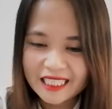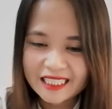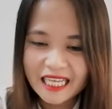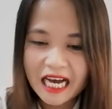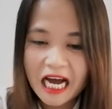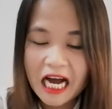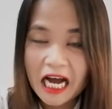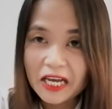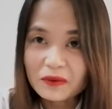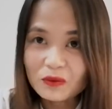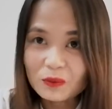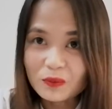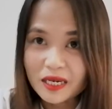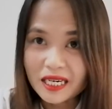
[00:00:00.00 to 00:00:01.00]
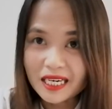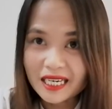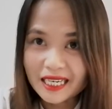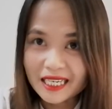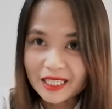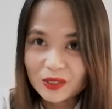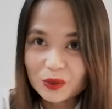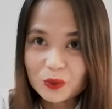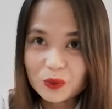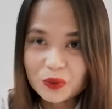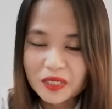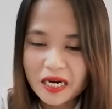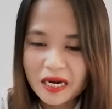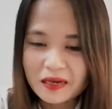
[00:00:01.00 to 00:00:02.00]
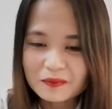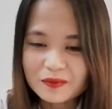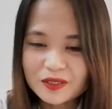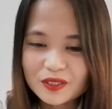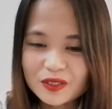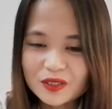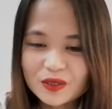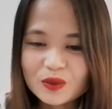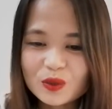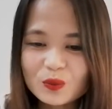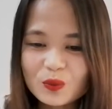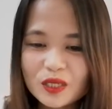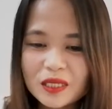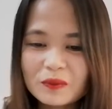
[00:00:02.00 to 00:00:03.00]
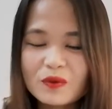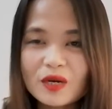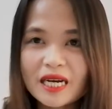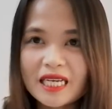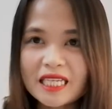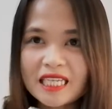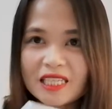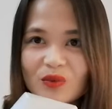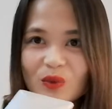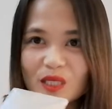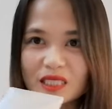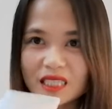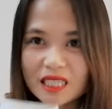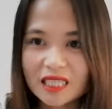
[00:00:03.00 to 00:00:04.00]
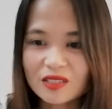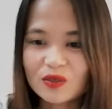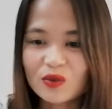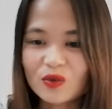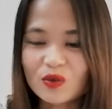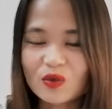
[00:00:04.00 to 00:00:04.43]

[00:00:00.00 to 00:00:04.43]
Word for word: nakakain mo pa lang ay 2 grams, siguro pwede mong kainin tong isang ito.